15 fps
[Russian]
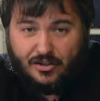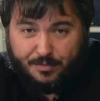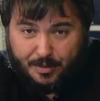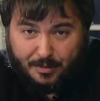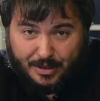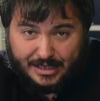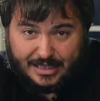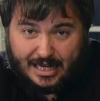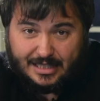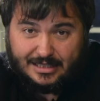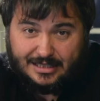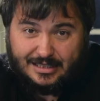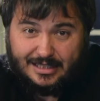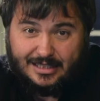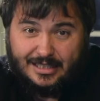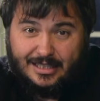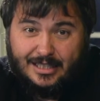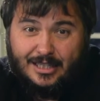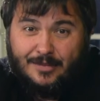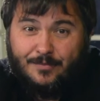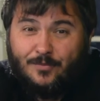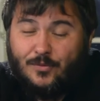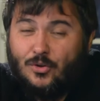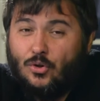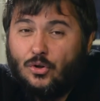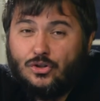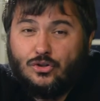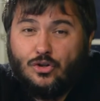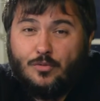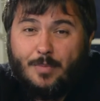в Библии сказано. Но
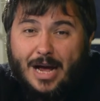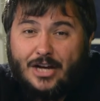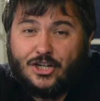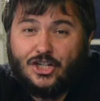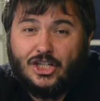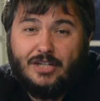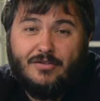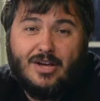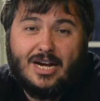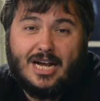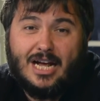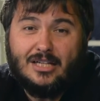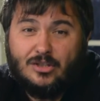судьба человека от